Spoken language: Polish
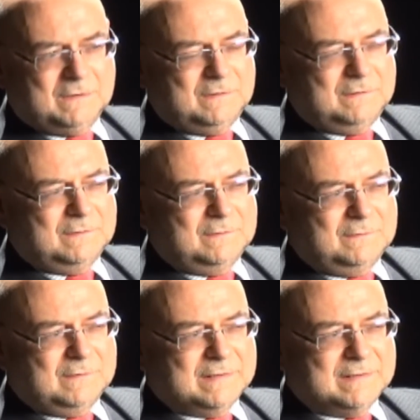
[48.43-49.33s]
e,
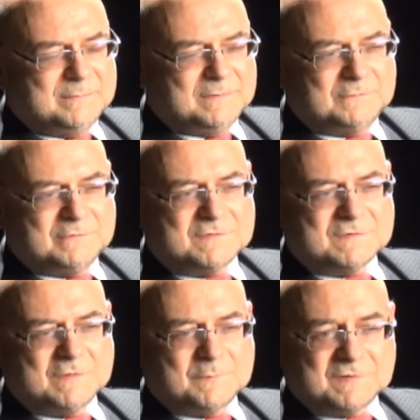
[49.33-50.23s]
KGB, który
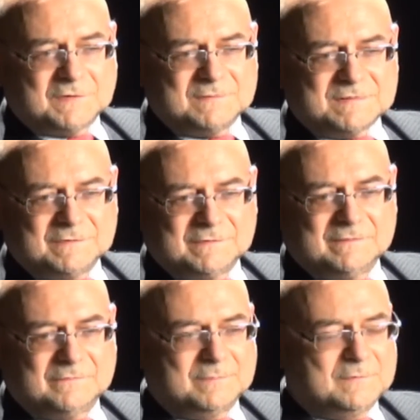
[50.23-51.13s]
został
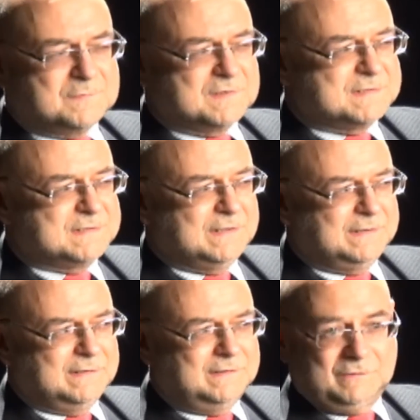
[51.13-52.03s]
przechwycony e, przez CIA
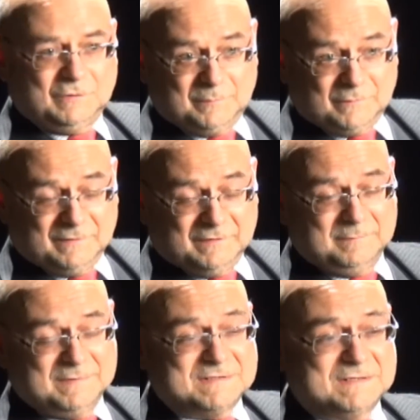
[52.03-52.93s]
i to była
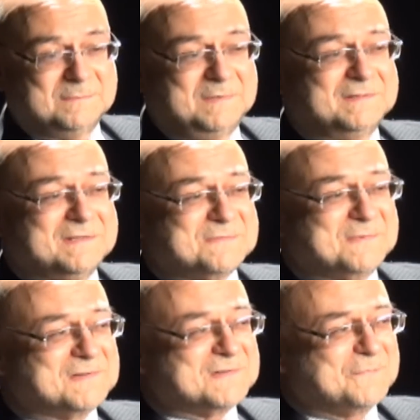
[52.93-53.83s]
między innymi jedna z
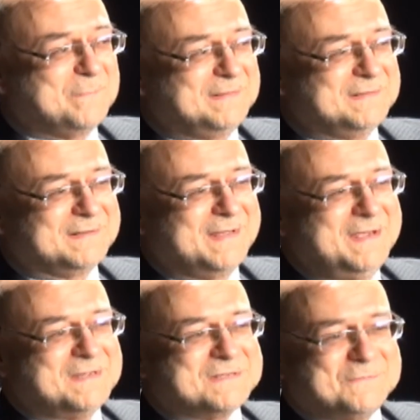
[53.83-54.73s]
większych wpadek
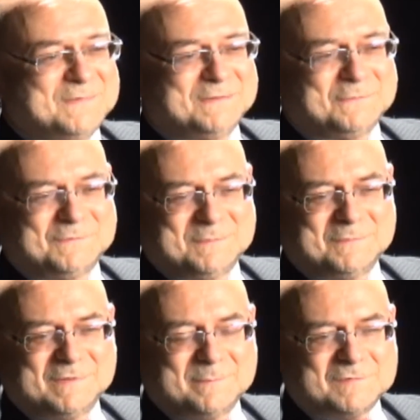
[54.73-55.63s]
Sowietów, to
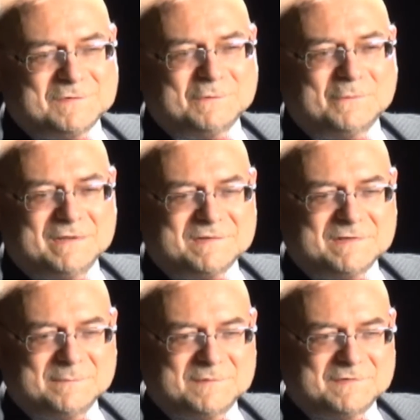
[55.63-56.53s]
było na początku lat
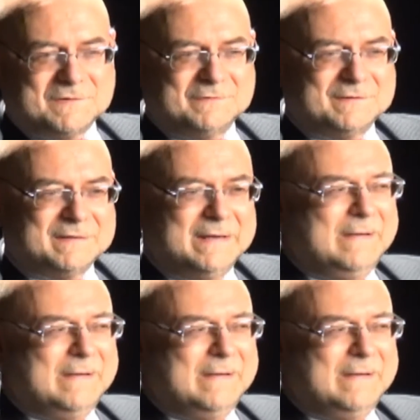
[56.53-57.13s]
70.,